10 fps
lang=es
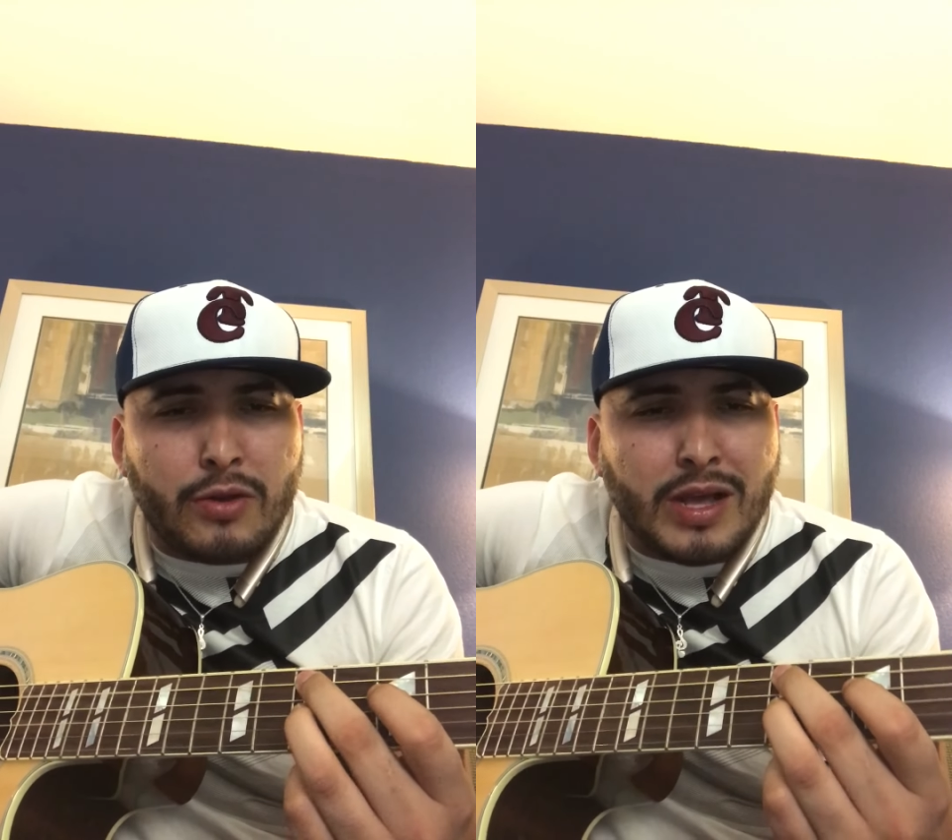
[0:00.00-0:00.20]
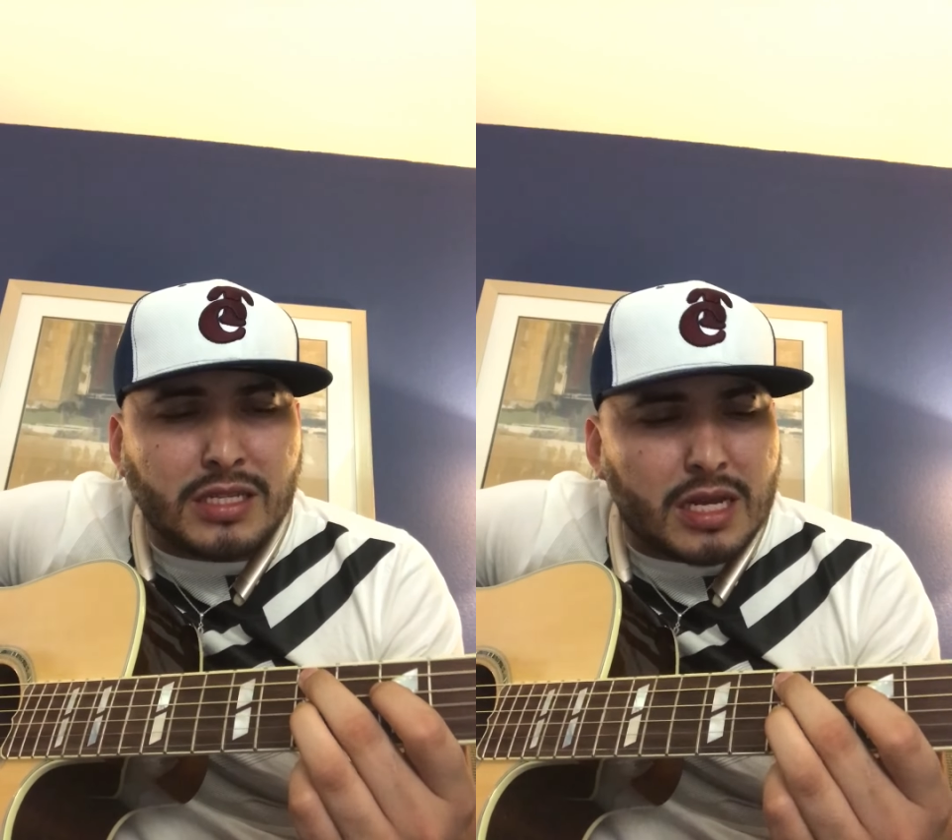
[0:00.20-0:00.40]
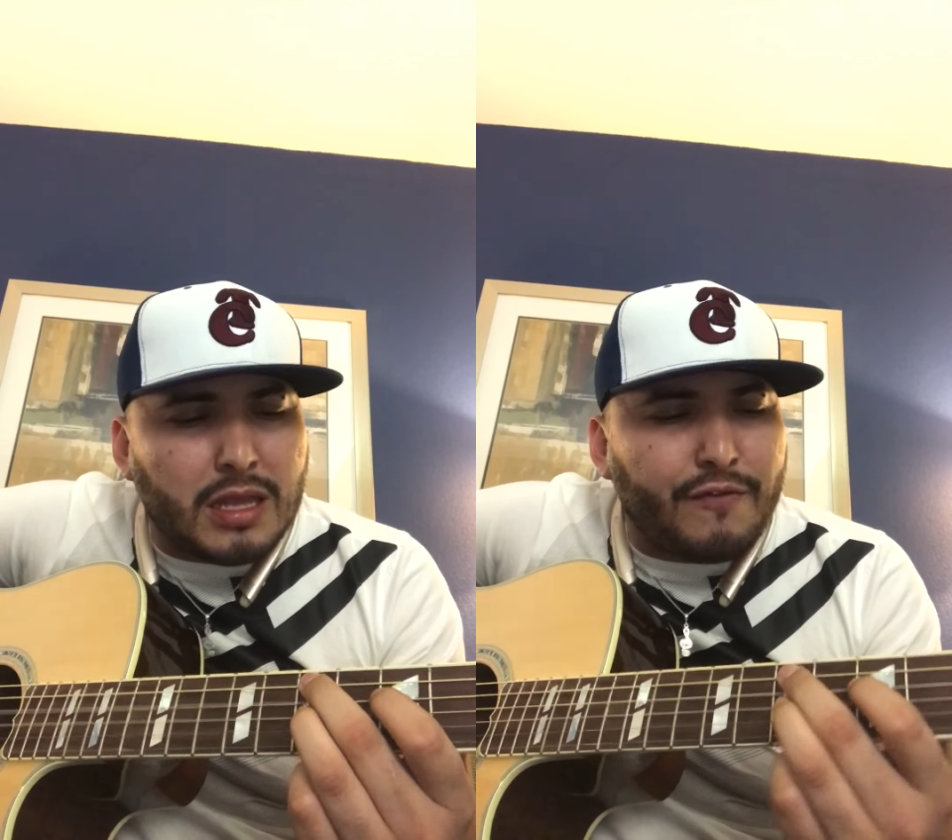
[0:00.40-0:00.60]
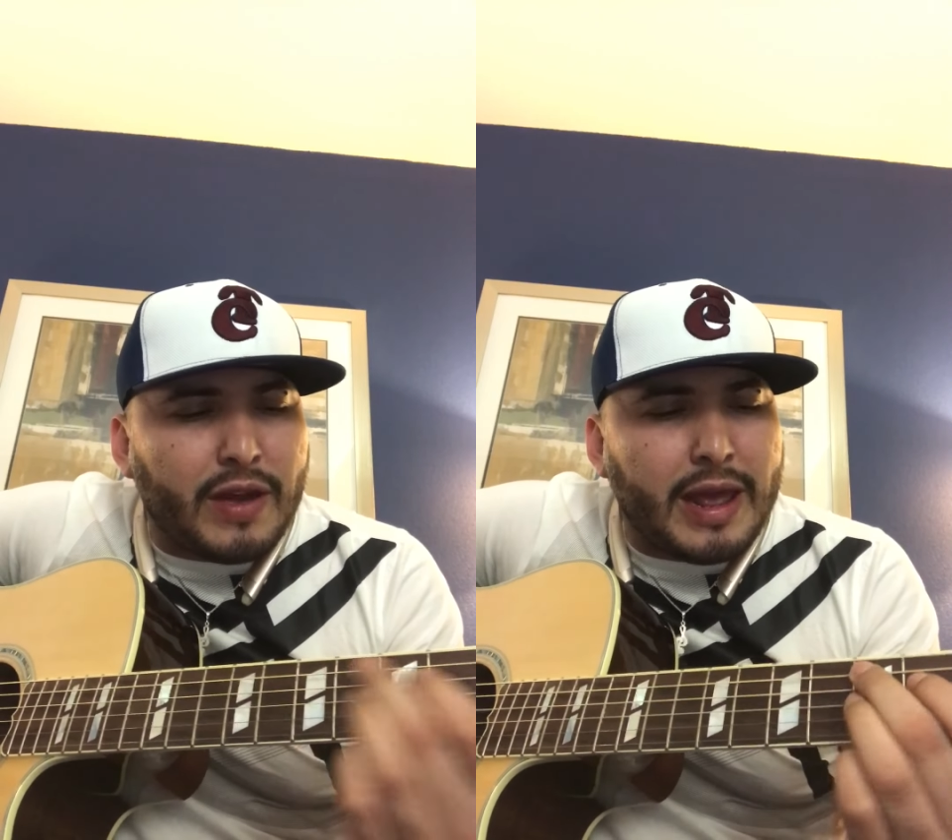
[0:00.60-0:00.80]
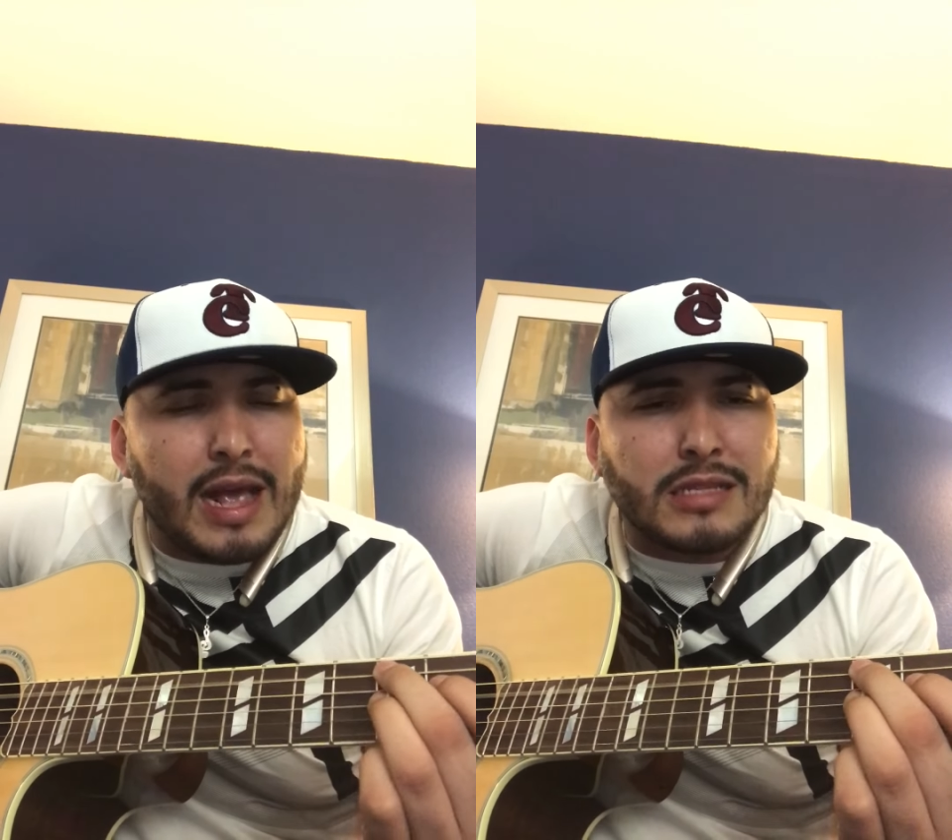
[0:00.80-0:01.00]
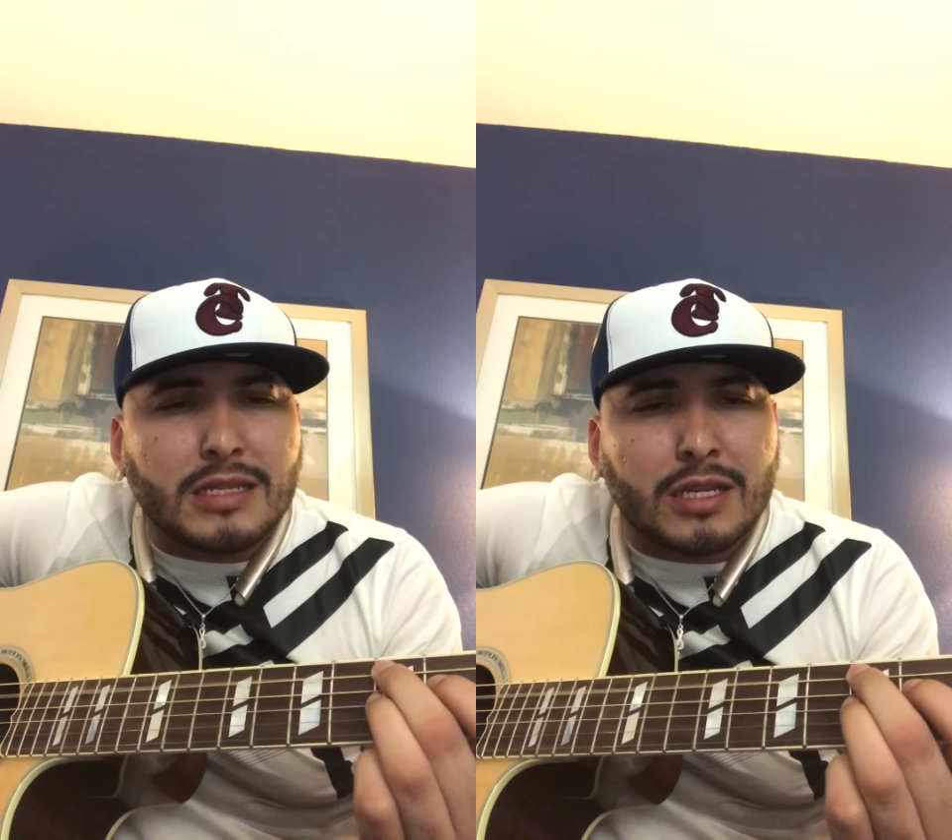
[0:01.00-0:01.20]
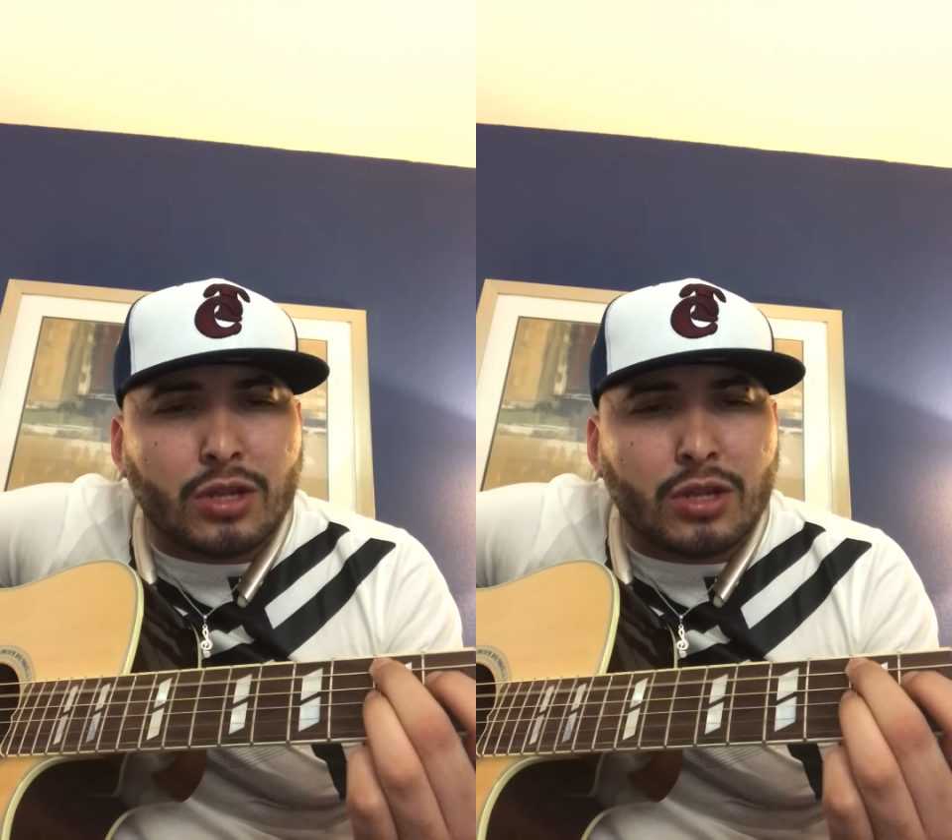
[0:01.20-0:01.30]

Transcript: y nuestras diferencias